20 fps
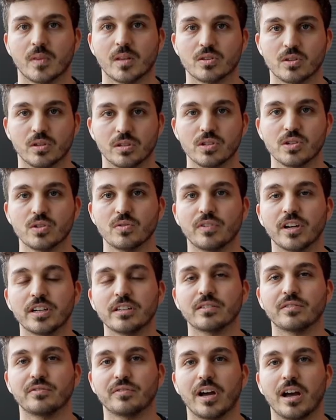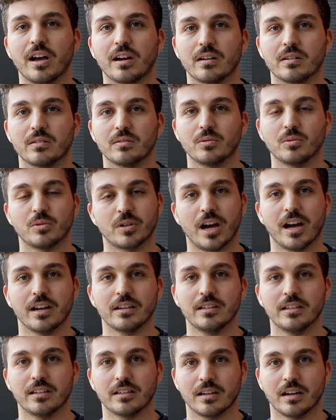Solltest du weitere Fragen oder
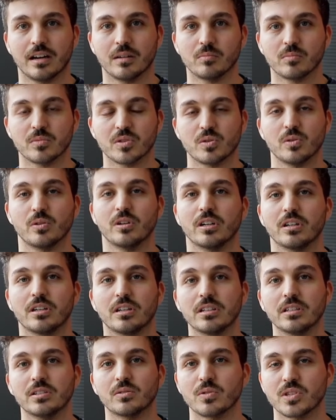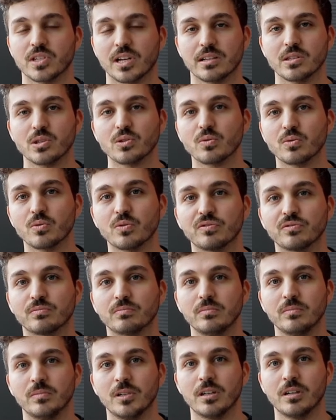Anliegen haben, zögere nicht, uns
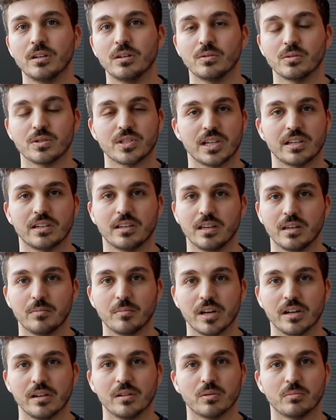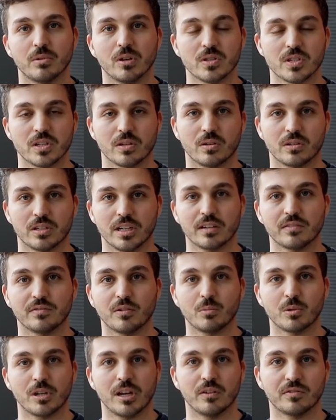anzurufen uns eine E-Mail über unser
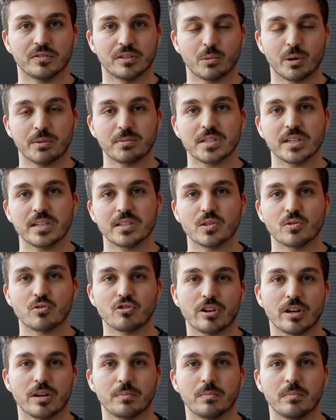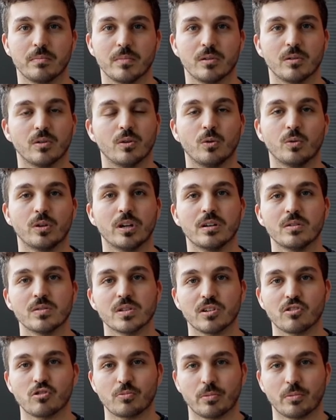Kontaktformular auf der Website zu schreiben oder an unserer